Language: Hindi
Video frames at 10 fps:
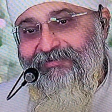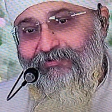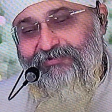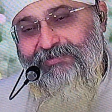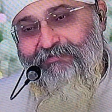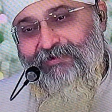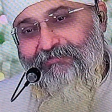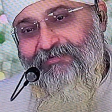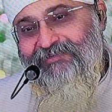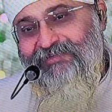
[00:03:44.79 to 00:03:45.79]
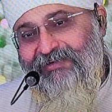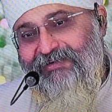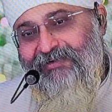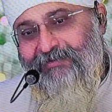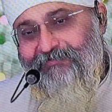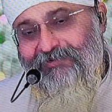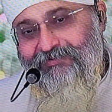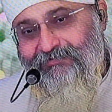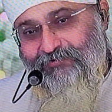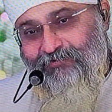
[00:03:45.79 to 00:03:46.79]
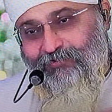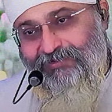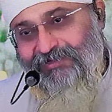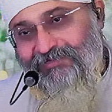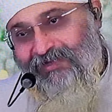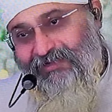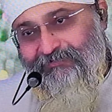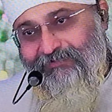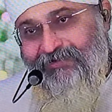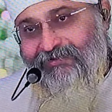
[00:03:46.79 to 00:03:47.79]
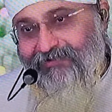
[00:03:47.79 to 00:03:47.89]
तो उसने मन में विचार किया अपने जो होते हैं साथ में